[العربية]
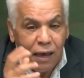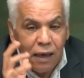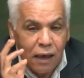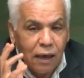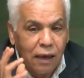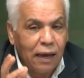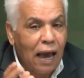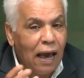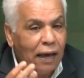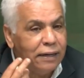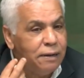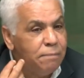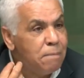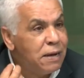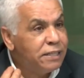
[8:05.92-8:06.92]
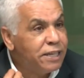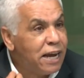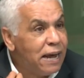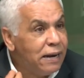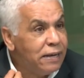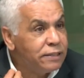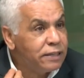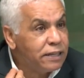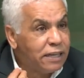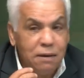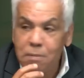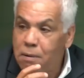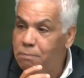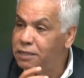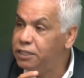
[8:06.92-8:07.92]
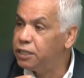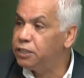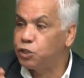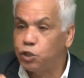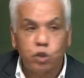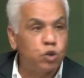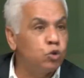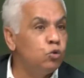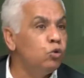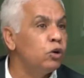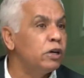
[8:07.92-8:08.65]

يعني مجالس كيما مجلس السوق